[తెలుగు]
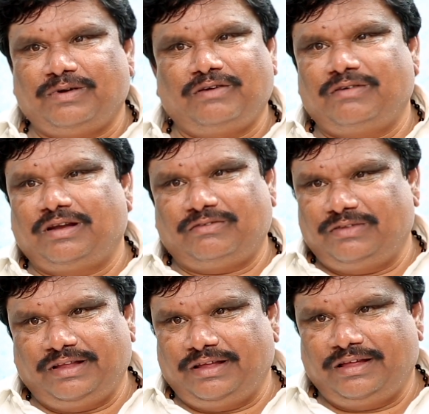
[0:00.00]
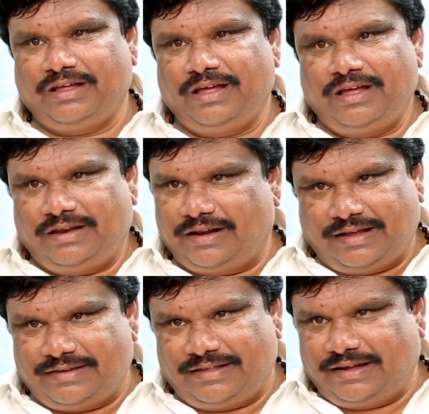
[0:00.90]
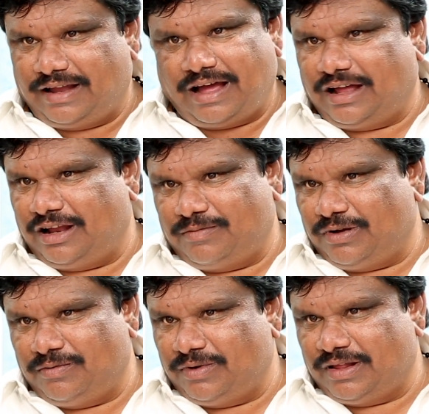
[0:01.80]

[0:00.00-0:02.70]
నమ్మకం వాళ్ళకు ఉంది నేను ఖచ్చితంగా నాకు ఆ నమ్మకం